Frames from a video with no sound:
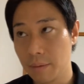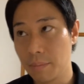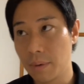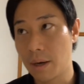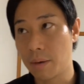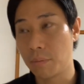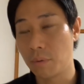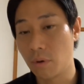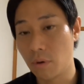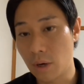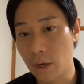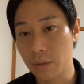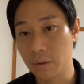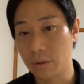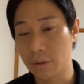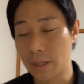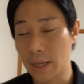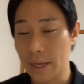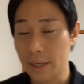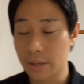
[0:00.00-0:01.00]
まあもうあ
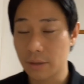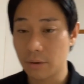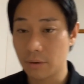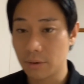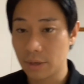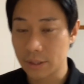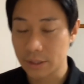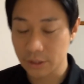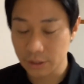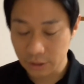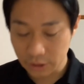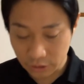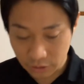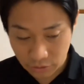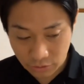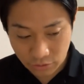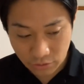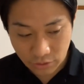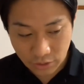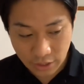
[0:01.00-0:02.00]
の代表は非
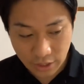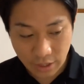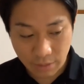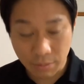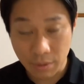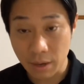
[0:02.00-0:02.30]
常に、